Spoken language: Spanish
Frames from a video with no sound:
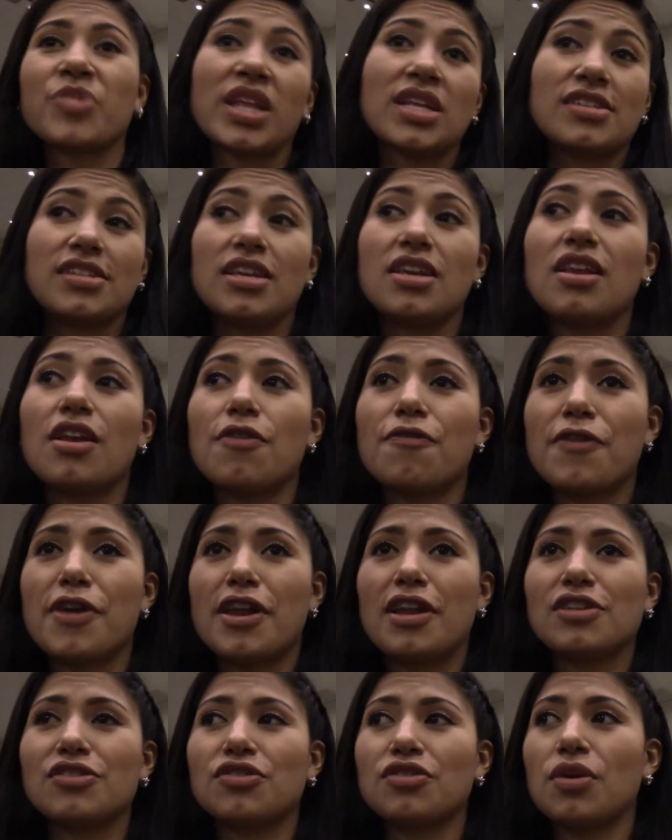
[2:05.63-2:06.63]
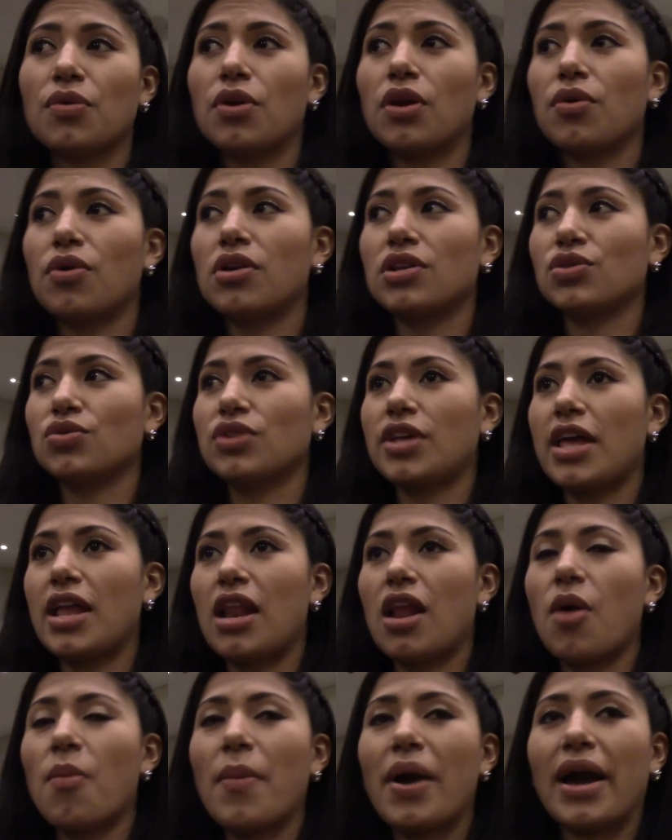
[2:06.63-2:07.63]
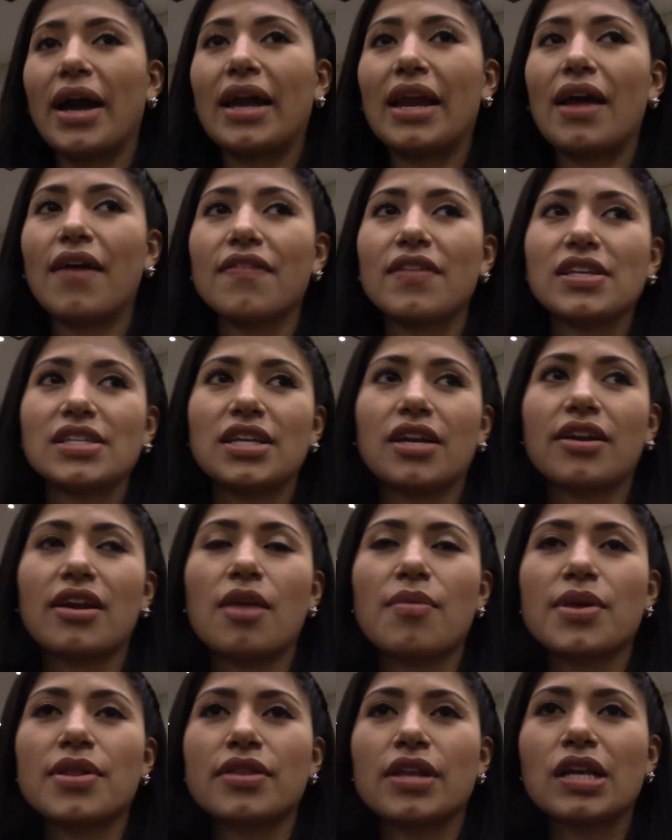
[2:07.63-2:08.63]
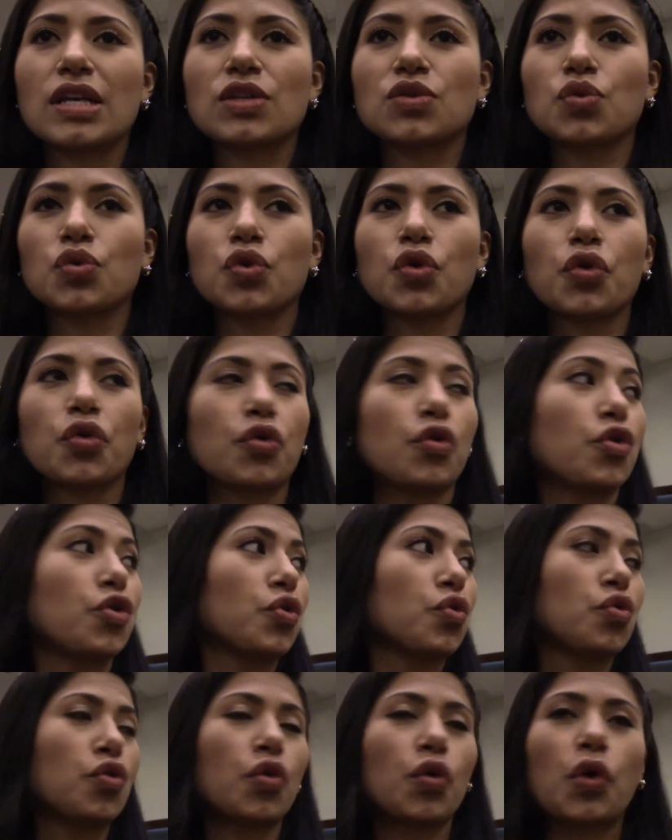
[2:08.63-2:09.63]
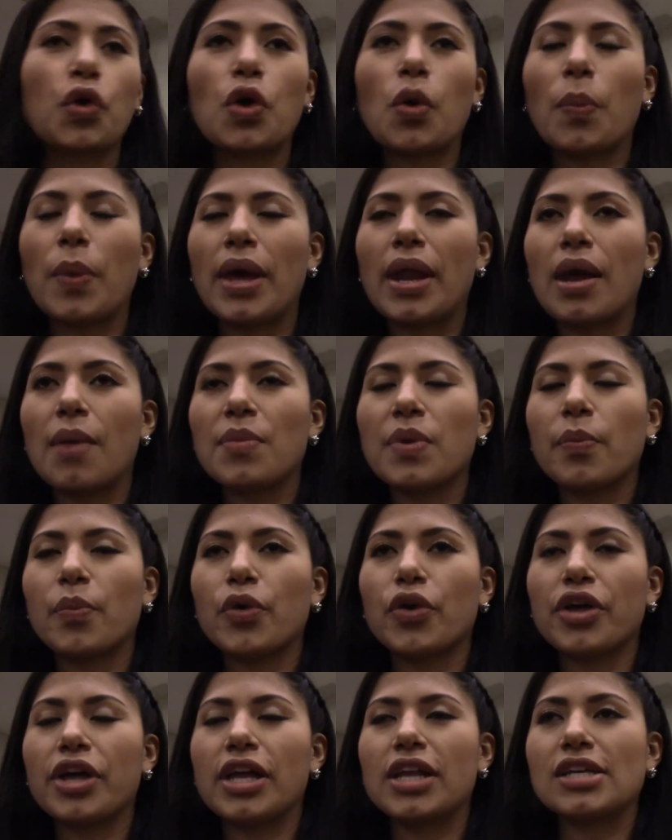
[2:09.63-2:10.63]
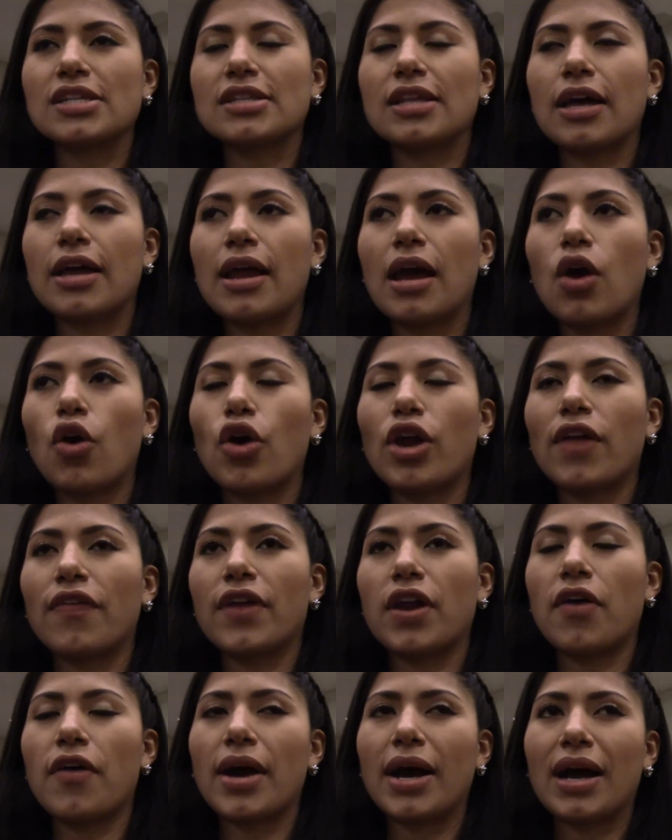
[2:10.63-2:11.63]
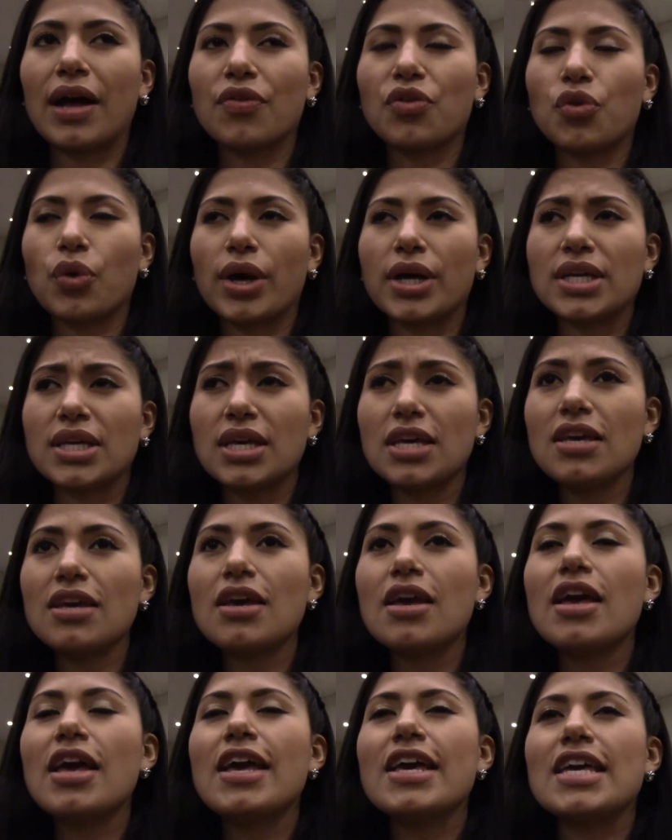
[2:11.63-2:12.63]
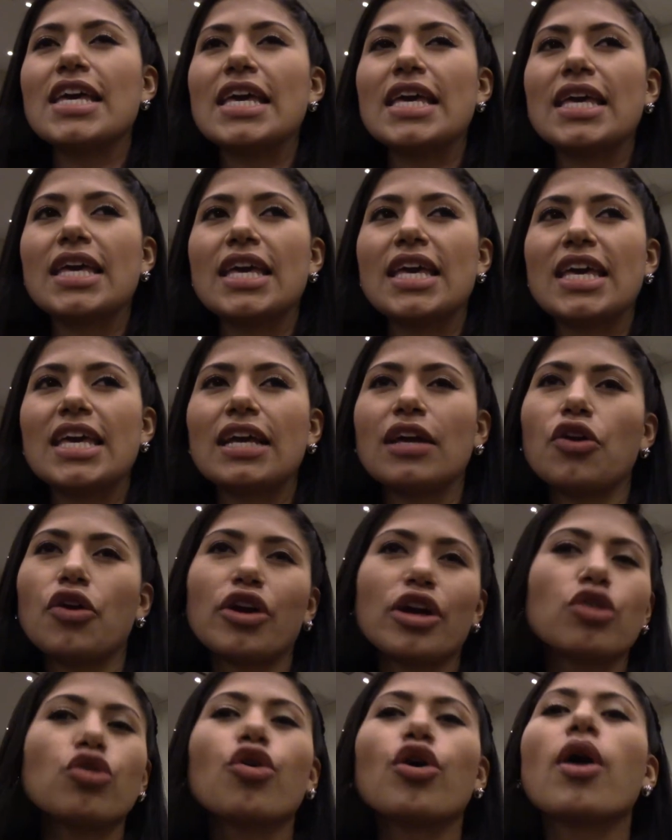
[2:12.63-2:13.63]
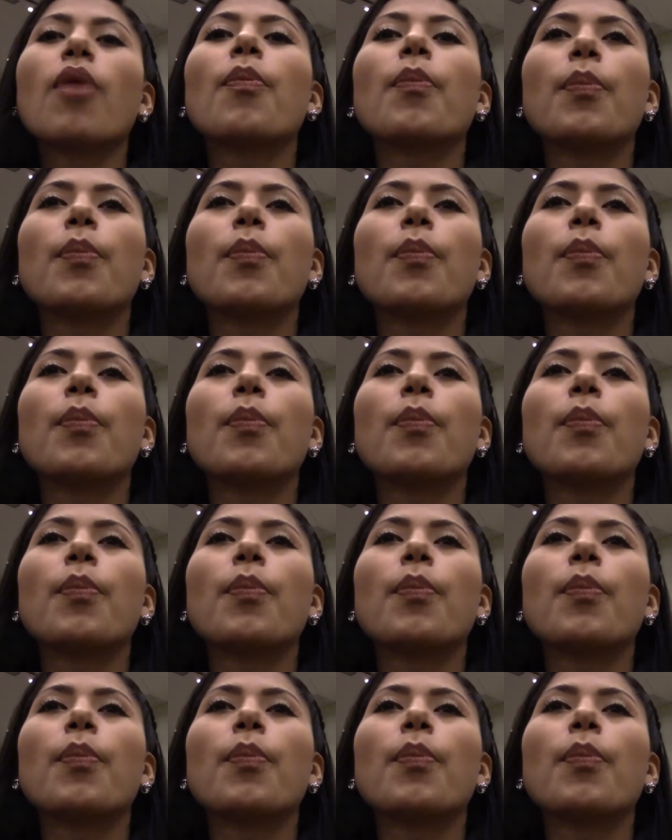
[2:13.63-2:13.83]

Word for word: Sí, la Federación de Voleibol es una de las más grandes y realmente es un honor y un orgullo para mí poder estar ahora trabajando aquí. Y, creo que no es